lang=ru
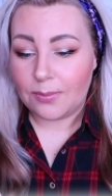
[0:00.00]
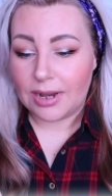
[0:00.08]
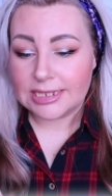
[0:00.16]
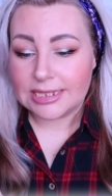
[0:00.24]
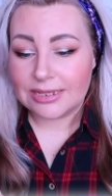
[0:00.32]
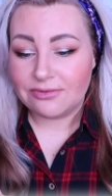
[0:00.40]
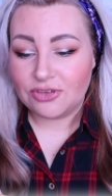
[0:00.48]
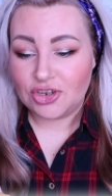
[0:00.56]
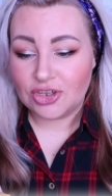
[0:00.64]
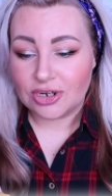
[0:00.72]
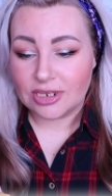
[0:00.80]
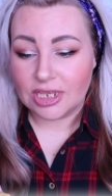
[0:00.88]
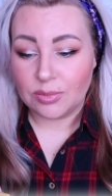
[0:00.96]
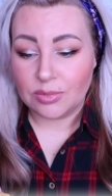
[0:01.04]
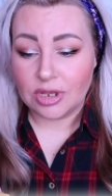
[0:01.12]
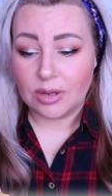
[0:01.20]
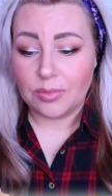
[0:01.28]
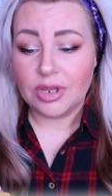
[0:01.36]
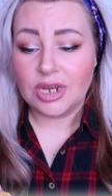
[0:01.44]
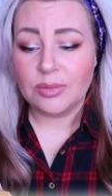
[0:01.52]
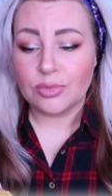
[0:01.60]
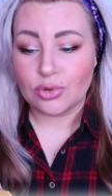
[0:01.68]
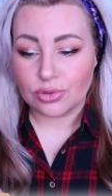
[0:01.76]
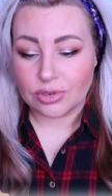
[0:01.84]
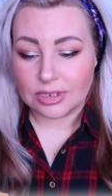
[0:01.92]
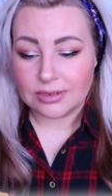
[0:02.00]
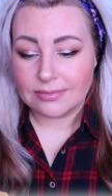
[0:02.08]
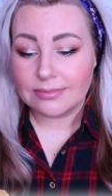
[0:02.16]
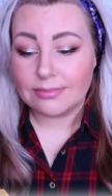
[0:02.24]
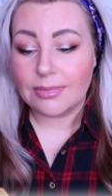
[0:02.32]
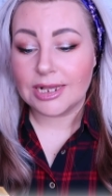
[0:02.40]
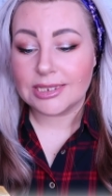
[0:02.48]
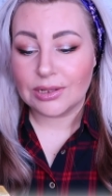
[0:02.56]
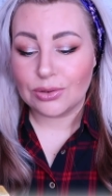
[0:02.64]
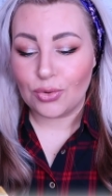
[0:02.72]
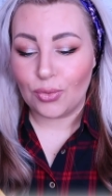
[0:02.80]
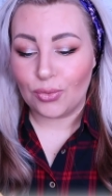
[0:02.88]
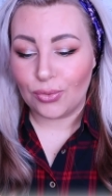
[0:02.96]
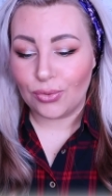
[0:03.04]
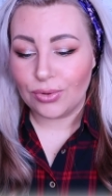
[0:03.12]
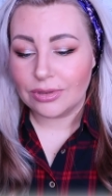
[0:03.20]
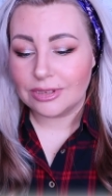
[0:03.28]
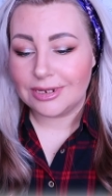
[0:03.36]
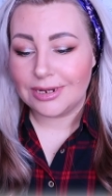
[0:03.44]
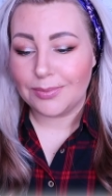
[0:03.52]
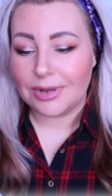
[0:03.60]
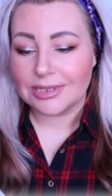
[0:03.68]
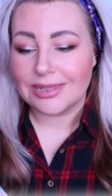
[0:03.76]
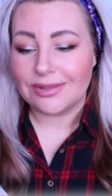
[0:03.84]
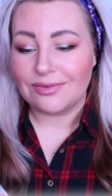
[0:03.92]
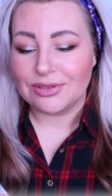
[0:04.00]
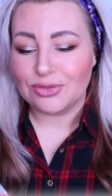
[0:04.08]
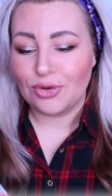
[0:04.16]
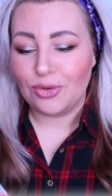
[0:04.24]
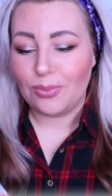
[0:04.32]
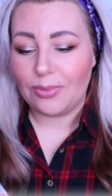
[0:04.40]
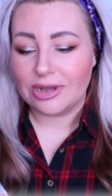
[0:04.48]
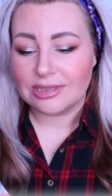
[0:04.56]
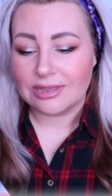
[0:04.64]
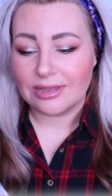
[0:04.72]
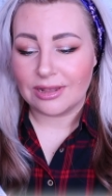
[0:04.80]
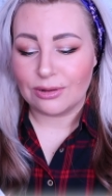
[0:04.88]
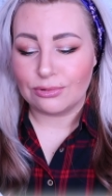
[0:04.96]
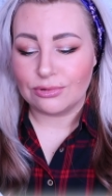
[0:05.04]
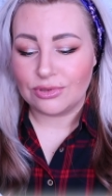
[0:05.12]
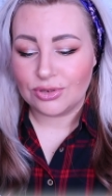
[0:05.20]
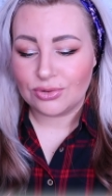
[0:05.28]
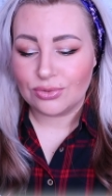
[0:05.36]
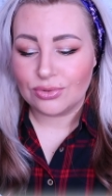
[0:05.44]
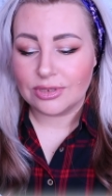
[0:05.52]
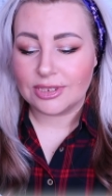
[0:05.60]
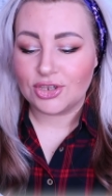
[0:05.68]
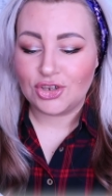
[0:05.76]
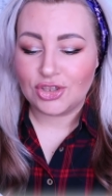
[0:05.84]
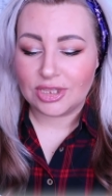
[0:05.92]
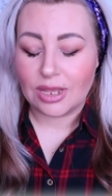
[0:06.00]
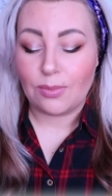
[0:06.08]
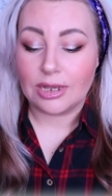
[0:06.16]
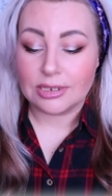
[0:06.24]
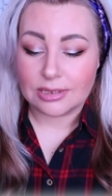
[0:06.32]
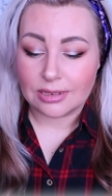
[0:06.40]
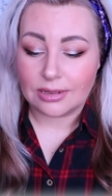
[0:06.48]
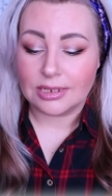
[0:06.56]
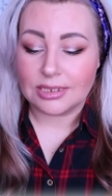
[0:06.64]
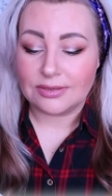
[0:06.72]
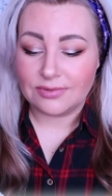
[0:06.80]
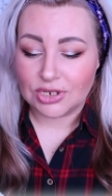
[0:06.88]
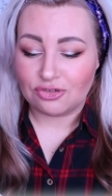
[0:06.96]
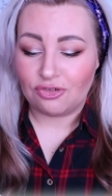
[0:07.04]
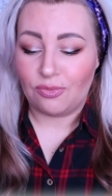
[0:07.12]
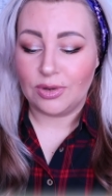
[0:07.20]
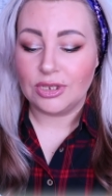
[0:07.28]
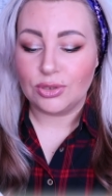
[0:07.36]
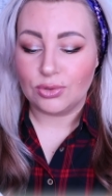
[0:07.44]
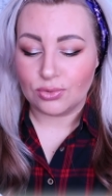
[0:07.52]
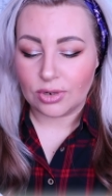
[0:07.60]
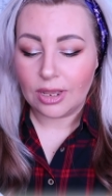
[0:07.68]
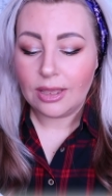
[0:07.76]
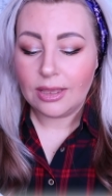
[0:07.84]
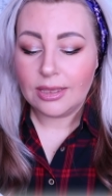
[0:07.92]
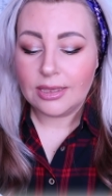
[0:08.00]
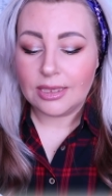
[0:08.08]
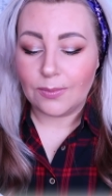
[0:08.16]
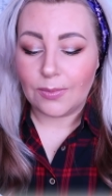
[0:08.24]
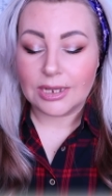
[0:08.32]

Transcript: масло вечерние маримрозы, масло кукуи, три масла в одном, масло для кутикулы, защитное масло для свежего маникюра и